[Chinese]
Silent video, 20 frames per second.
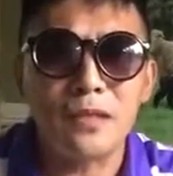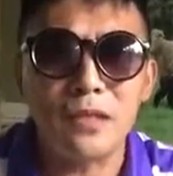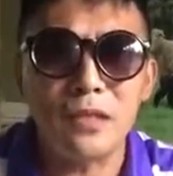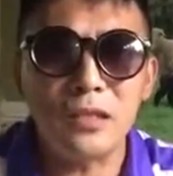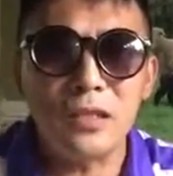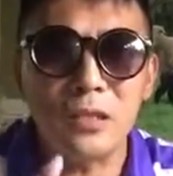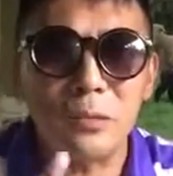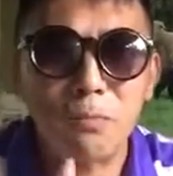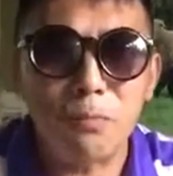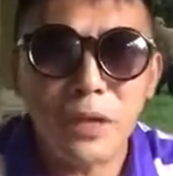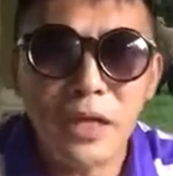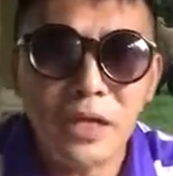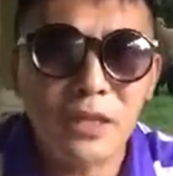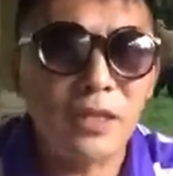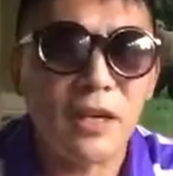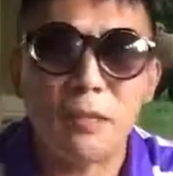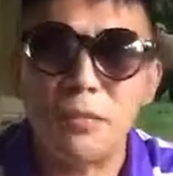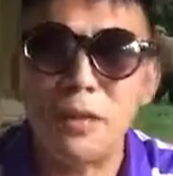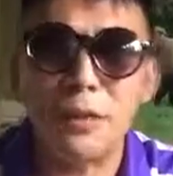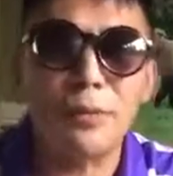自己笨一
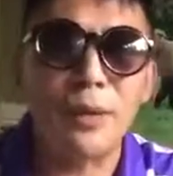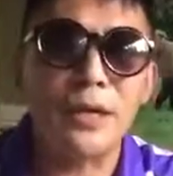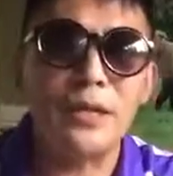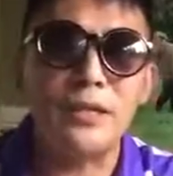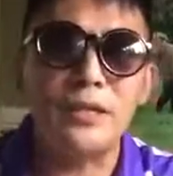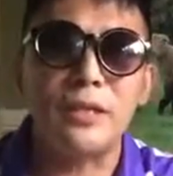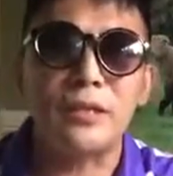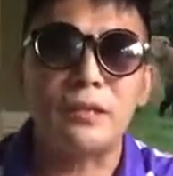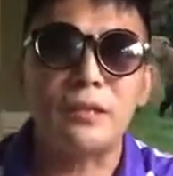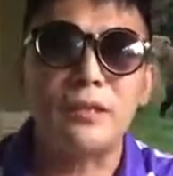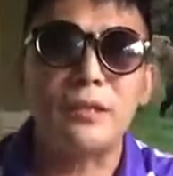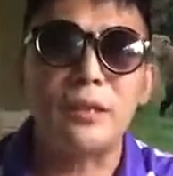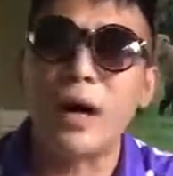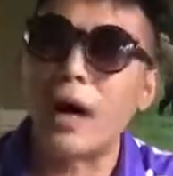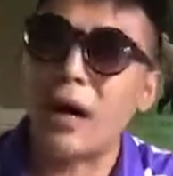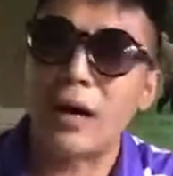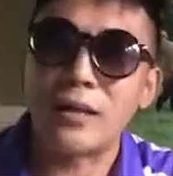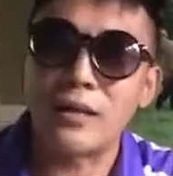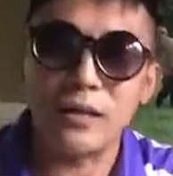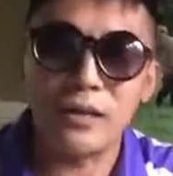点没关系
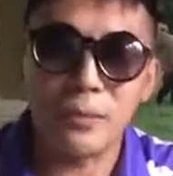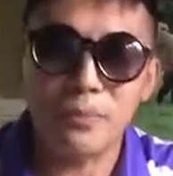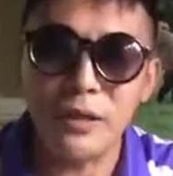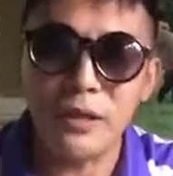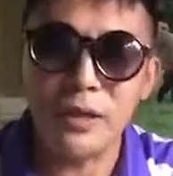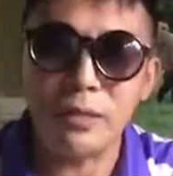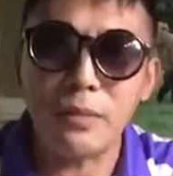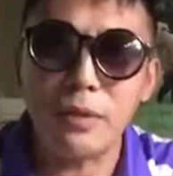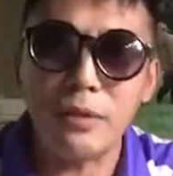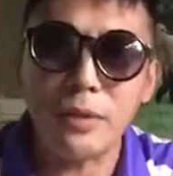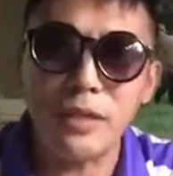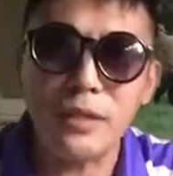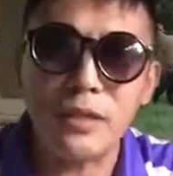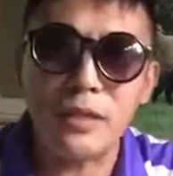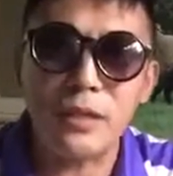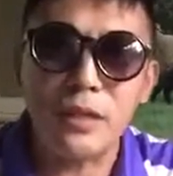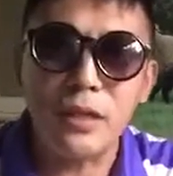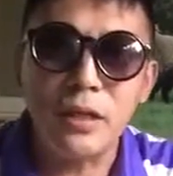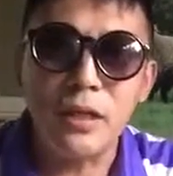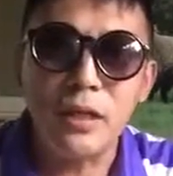啊，自己笨一点没关
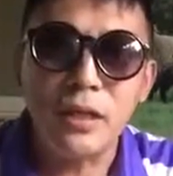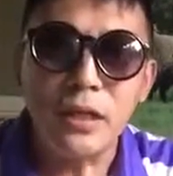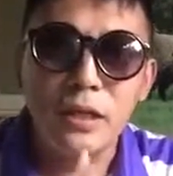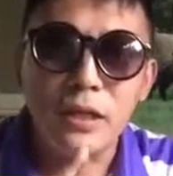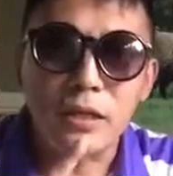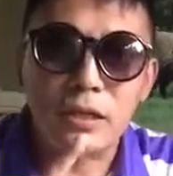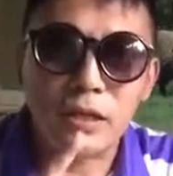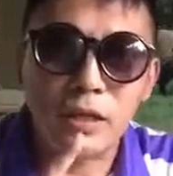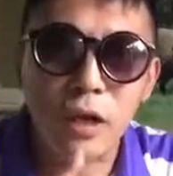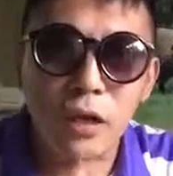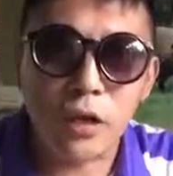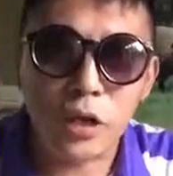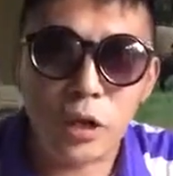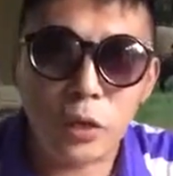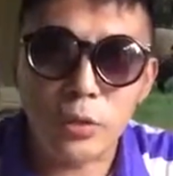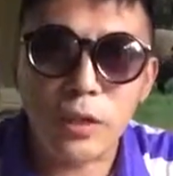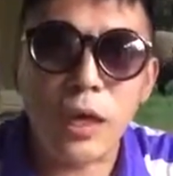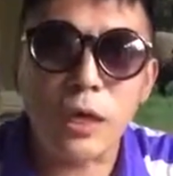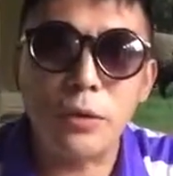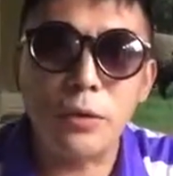系，只要
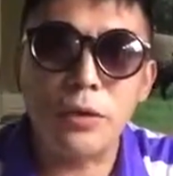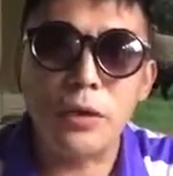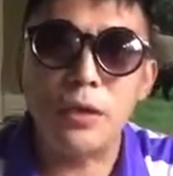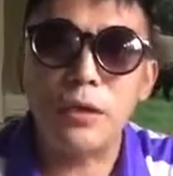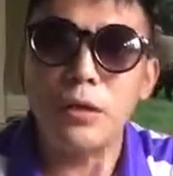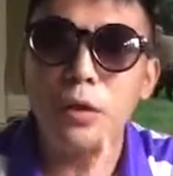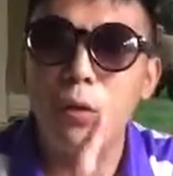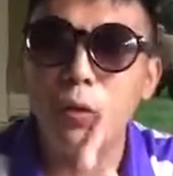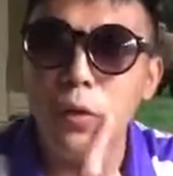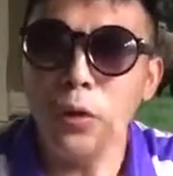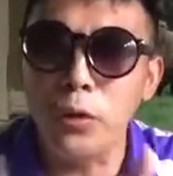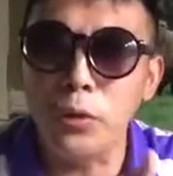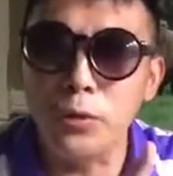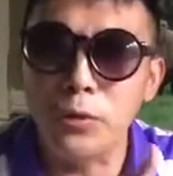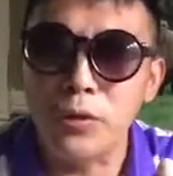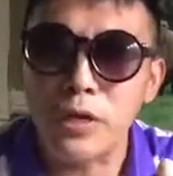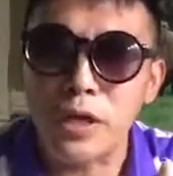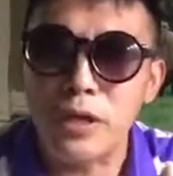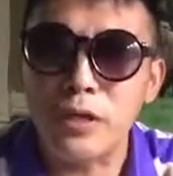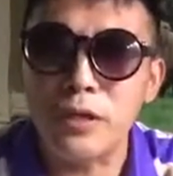手下有人会
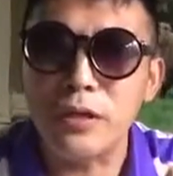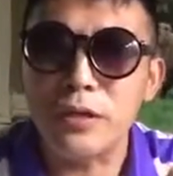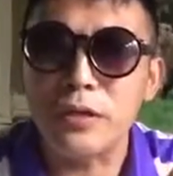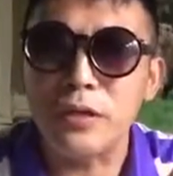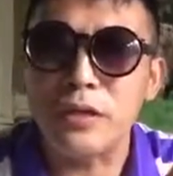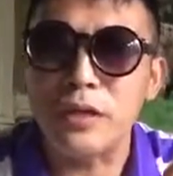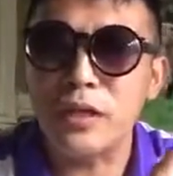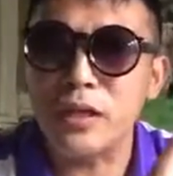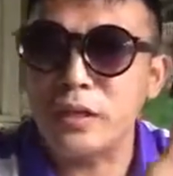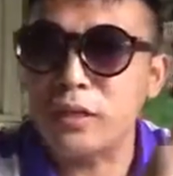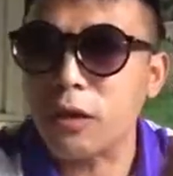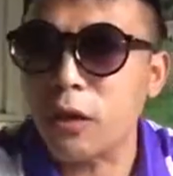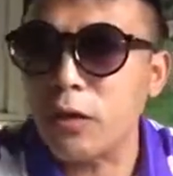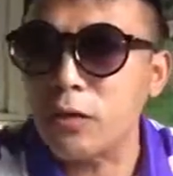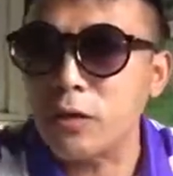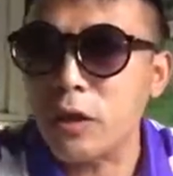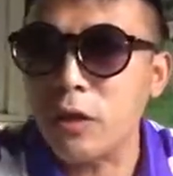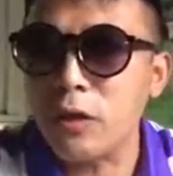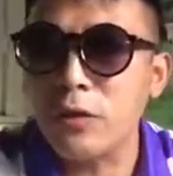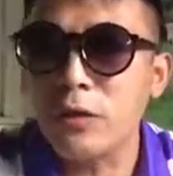用人。你看
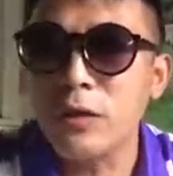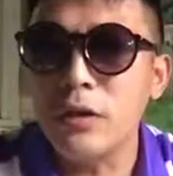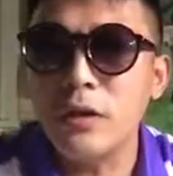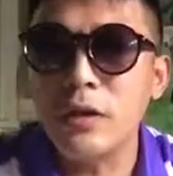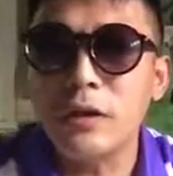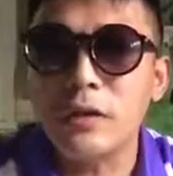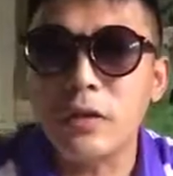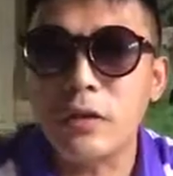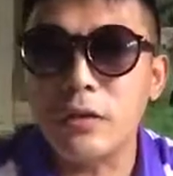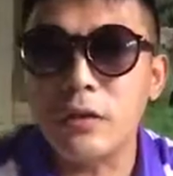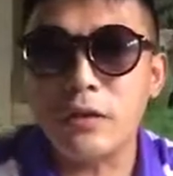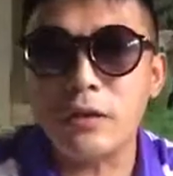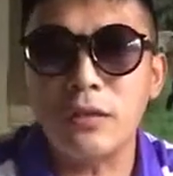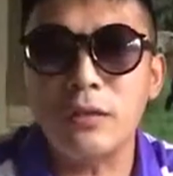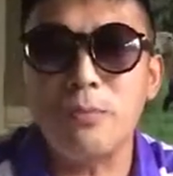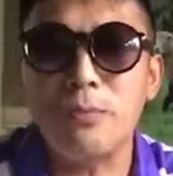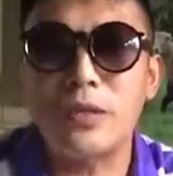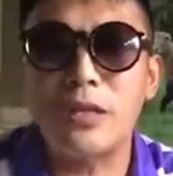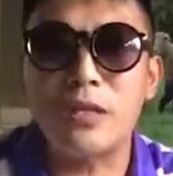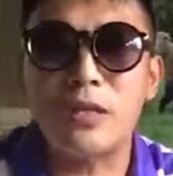曹操。曹操自
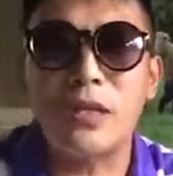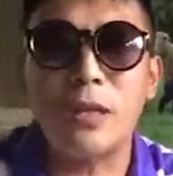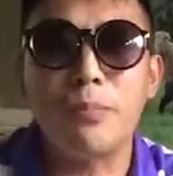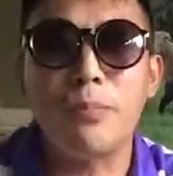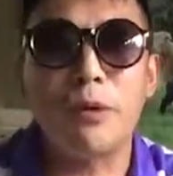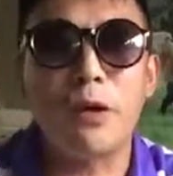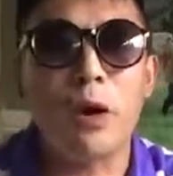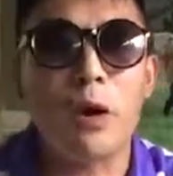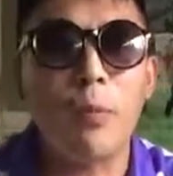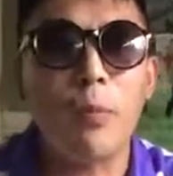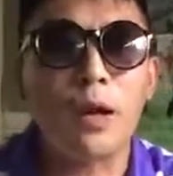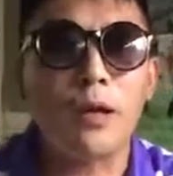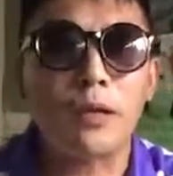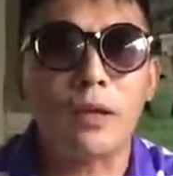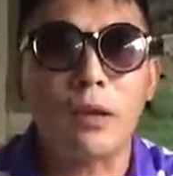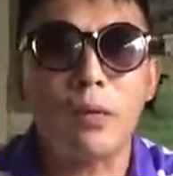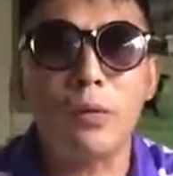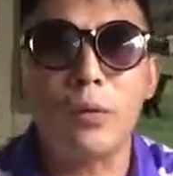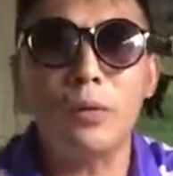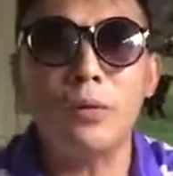己本事也不高嘛，
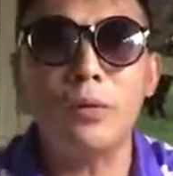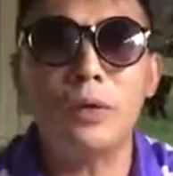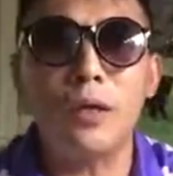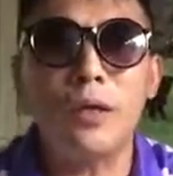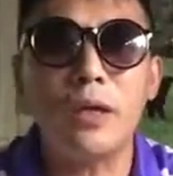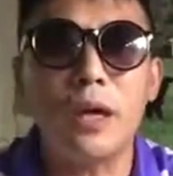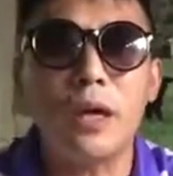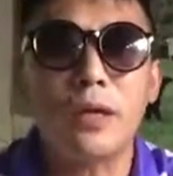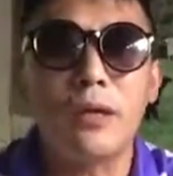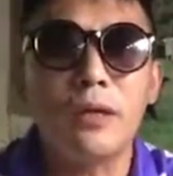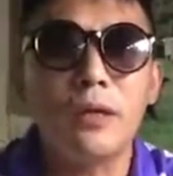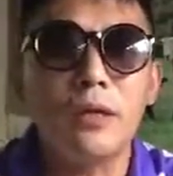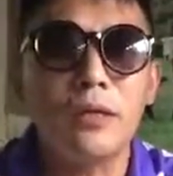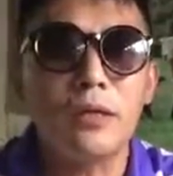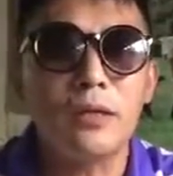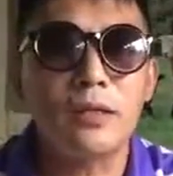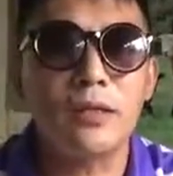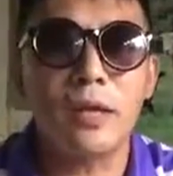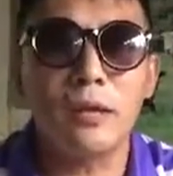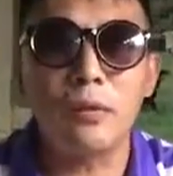他会用人呢。
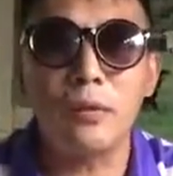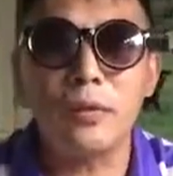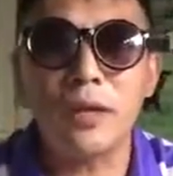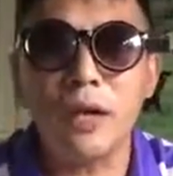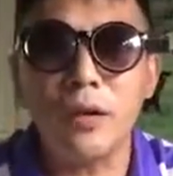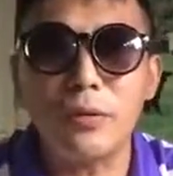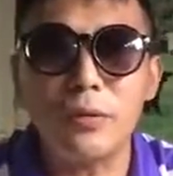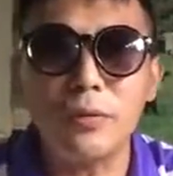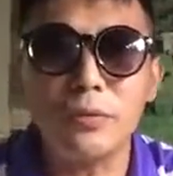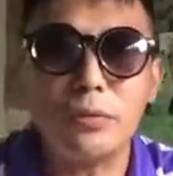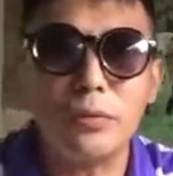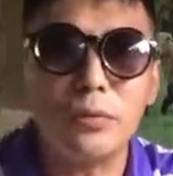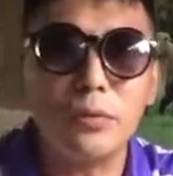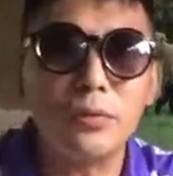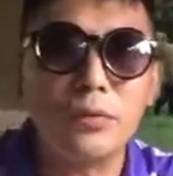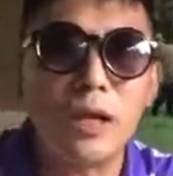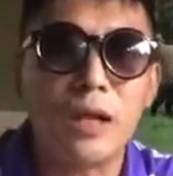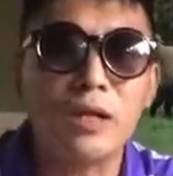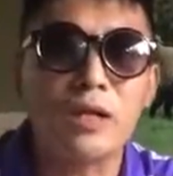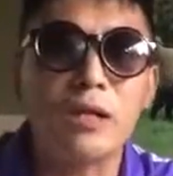三国当中最
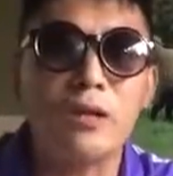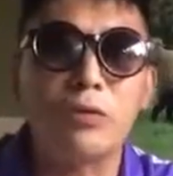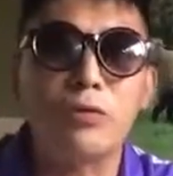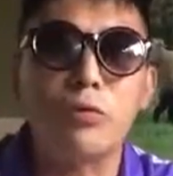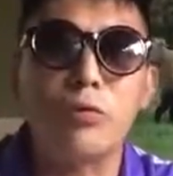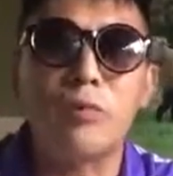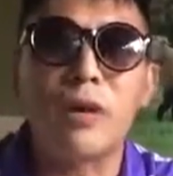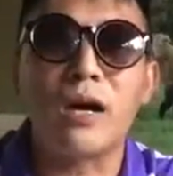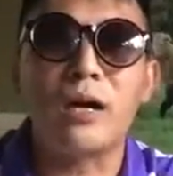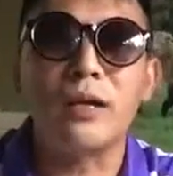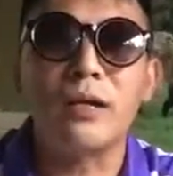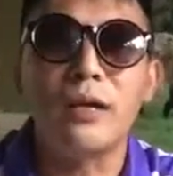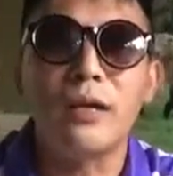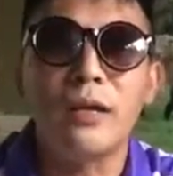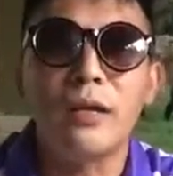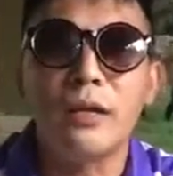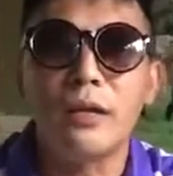终他胜出嘛，